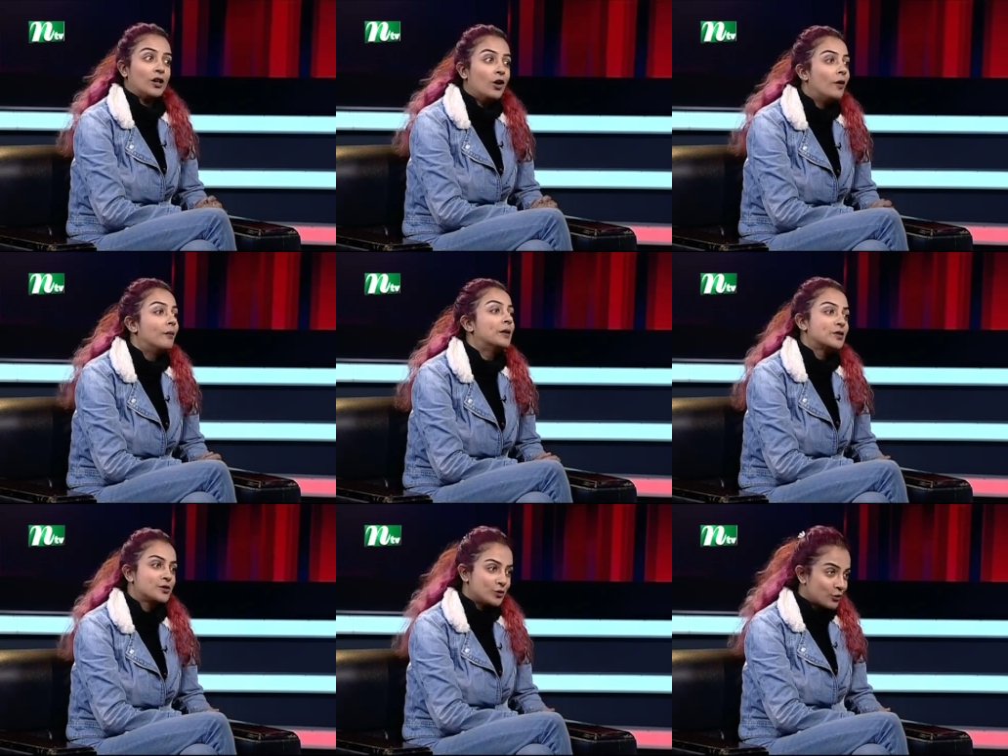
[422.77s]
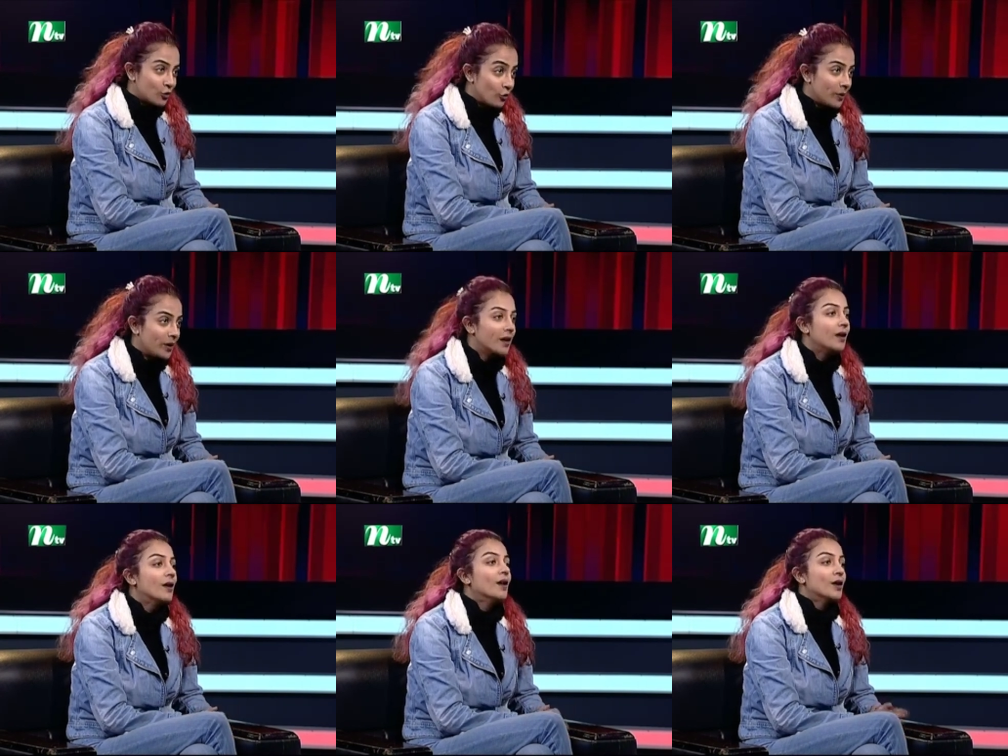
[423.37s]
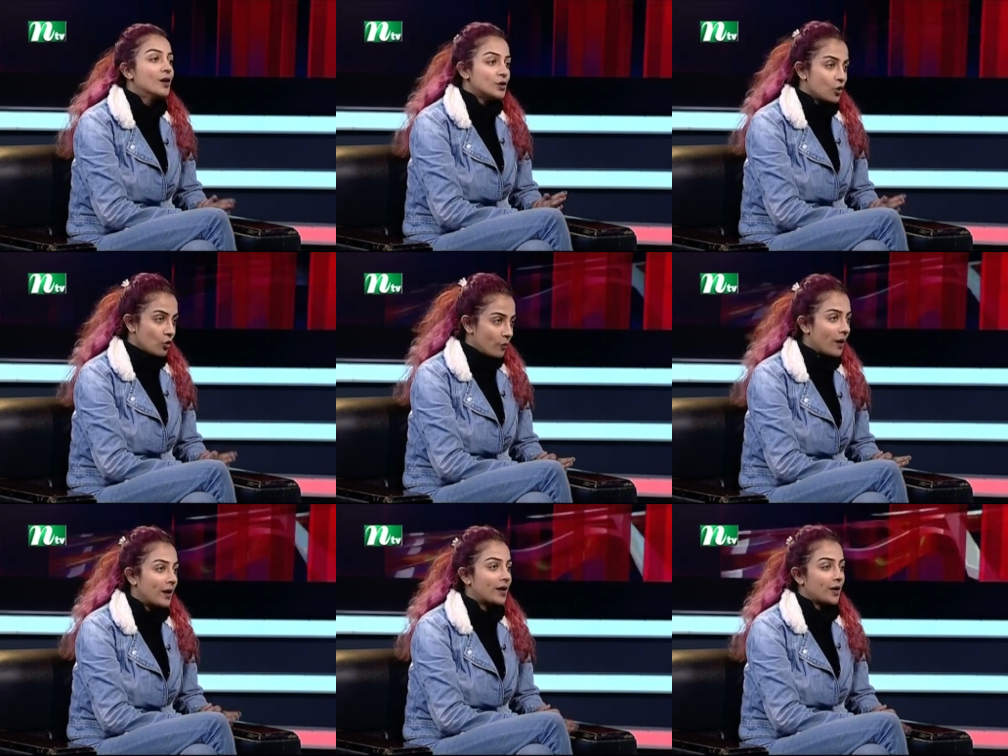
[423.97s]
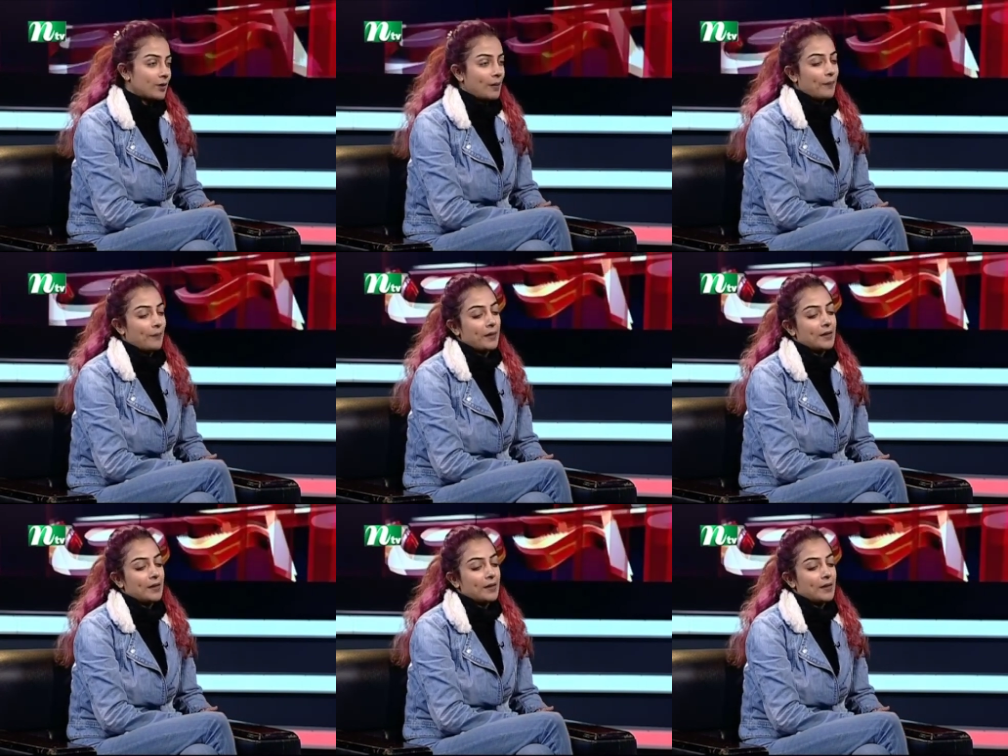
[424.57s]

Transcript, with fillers: এটাও আমার জন্য খুবই সৌভাগ্যের